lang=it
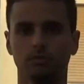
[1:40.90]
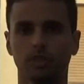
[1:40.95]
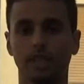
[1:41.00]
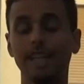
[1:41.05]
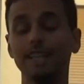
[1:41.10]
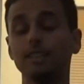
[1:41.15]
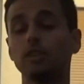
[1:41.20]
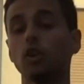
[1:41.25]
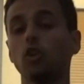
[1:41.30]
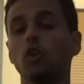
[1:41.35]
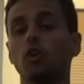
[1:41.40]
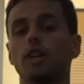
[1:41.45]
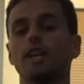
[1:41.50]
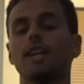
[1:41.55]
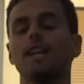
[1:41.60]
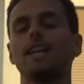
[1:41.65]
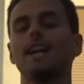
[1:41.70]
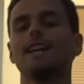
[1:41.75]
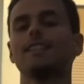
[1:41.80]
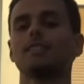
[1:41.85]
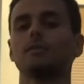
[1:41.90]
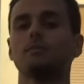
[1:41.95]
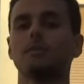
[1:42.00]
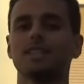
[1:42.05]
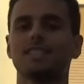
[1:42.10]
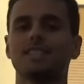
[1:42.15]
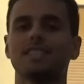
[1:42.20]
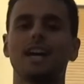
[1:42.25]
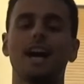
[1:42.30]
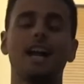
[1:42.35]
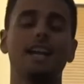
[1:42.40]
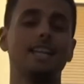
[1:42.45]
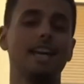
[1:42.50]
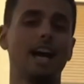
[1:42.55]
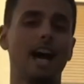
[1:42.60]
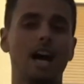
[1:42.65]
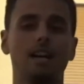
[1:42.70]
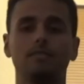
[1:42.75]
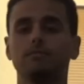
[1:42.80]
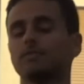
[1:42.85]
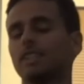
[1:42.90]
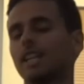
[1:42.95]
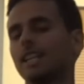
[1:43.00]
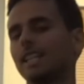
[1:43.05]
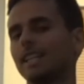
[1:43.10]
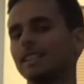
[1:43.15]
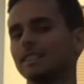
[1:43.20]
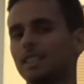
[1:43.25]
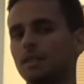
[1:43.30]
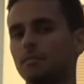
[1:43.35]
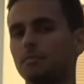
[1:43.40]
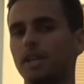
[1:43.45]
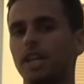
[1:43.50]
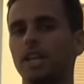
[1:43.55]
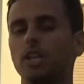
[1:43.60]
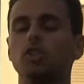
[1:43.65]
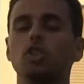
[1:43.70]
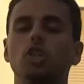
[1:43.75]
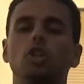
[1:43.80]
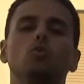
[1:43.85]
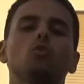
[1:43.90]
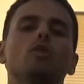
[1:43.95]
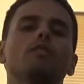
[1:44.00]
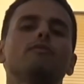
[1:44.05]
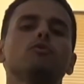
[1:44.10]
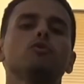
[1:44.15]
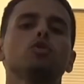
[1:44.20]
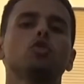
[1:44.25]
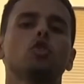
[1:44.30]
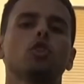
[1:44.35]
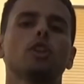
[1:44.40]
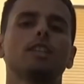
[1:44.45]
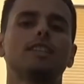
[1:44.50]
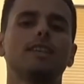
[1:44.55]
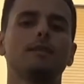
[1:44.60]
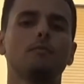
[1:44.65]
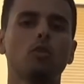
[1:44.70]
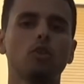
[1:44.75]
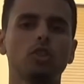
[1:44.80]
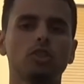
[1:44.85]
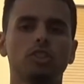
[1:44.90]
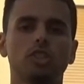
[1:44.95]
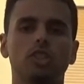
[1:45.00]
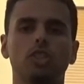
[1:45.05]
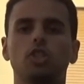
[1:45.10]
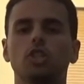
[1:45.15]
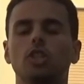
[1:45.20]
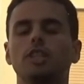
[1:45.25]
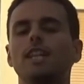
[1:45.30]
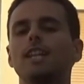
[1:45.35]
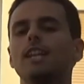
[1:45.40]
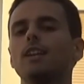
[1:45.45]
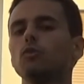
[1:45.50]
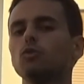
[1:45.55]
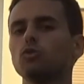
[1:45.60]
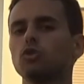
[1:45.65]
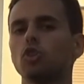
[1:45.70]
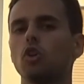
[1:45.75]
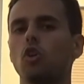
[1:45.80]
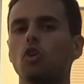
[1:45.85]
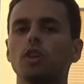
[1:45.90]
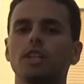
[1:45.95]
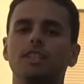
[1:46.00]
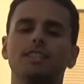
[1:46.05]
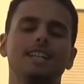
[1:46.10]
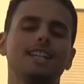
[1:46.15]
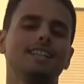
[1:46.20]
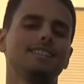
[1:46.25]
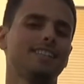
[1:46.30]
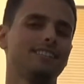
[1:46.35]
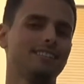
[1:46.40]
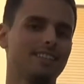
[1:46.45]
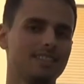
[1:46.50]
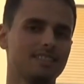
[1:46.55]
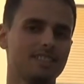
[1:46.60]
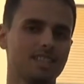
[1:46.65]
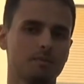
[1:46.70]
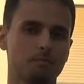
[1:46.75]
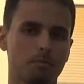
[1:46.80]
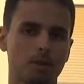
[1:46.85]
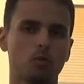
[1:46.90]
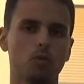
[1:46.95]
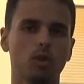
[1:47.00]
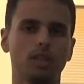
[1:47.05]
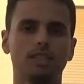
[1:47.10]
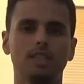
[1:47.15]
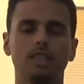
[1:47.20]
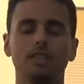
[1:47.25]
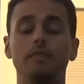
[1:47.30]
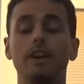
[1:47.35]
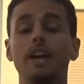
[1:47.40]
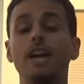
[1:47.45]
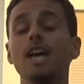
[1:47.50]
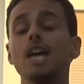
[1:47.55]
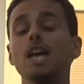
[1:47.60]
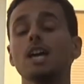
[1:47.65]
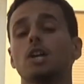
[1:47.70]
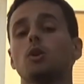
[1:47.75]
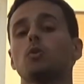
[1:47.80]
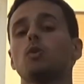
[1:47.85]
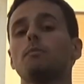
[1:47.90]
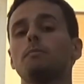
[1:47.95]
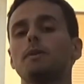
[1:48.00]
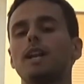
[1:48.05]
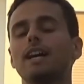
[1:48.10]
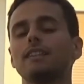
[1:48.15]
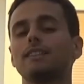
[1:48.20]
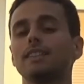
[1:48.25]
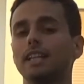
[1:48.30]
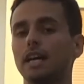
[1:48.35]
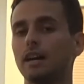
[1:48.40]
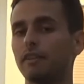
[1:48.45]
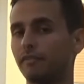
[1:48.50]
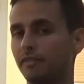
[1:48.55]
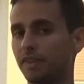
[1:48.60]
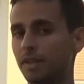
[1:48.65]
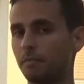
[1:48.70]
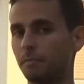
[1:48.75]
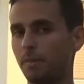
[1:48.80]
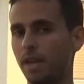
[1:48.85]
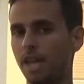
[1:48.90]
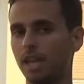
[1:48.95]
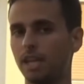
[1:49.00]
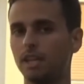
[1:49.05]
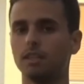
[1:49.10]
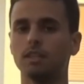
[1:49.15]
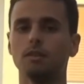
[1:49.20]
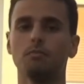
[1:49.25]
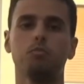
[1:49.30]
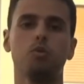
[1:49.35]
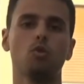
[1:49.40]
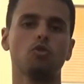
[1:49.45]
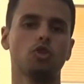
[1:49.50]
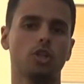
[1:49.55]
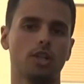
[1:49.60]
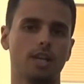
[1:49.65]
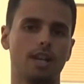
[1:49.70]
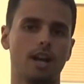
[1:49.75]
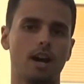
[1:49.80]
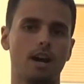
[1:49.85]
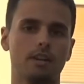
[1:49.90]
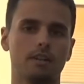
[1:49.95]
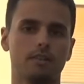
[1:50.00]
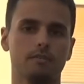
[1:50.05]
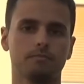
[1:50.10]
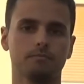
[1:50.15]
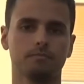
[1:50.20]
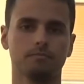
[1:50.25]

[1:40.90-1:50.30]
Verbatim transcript: Il dolore nelle arti marziali ha, tra gli altri pregi, una funzione demolitrice delle illusioni e delle tendenze speculative che una pratica free pain può generare.